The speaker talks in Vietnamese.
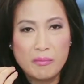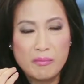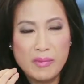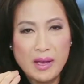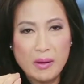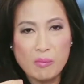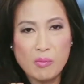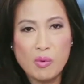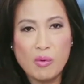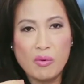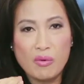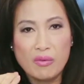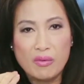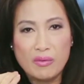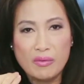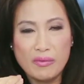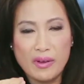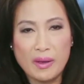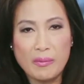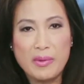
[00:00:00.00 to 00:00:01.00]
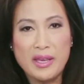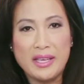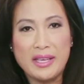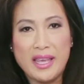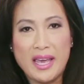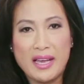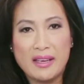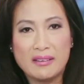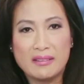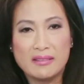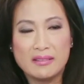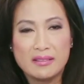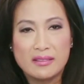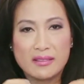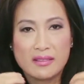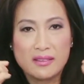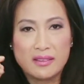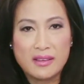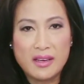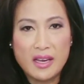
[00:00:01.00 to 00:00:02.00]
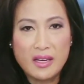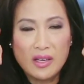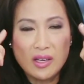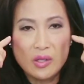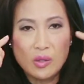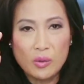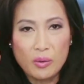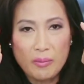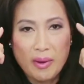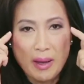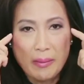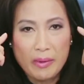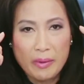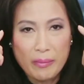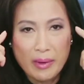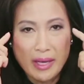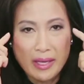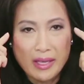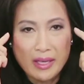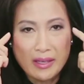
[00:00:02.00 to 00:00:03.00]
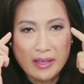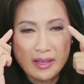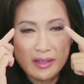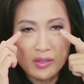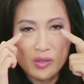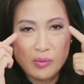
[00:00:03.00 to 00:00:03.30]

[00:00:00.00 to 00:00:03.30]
bắt buộc phải bị nhăn đến cái tuổi ba mươi mấy